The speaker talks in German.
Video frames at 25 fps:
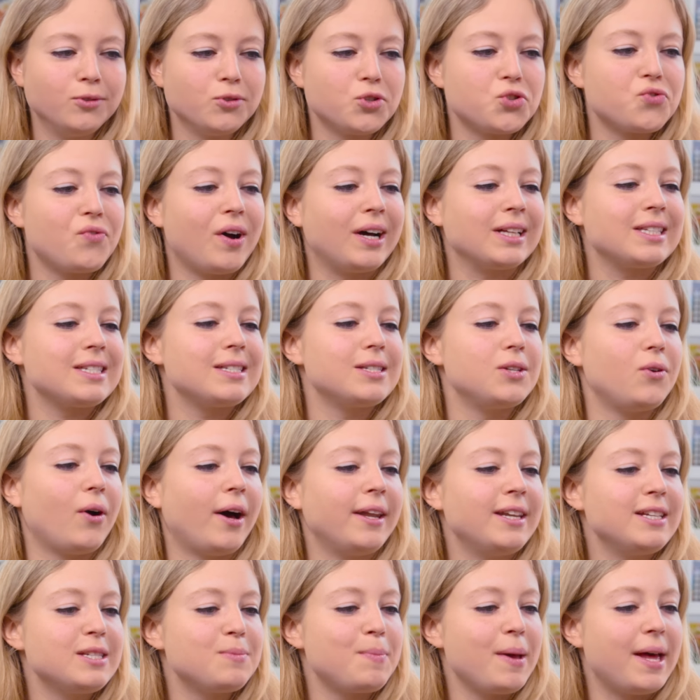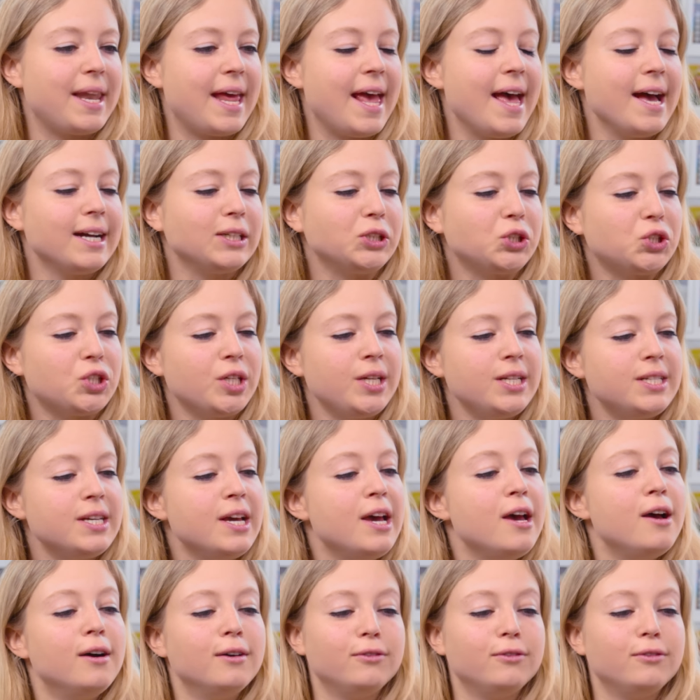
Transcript: und schwarzen Johannisbeeren hergestellt,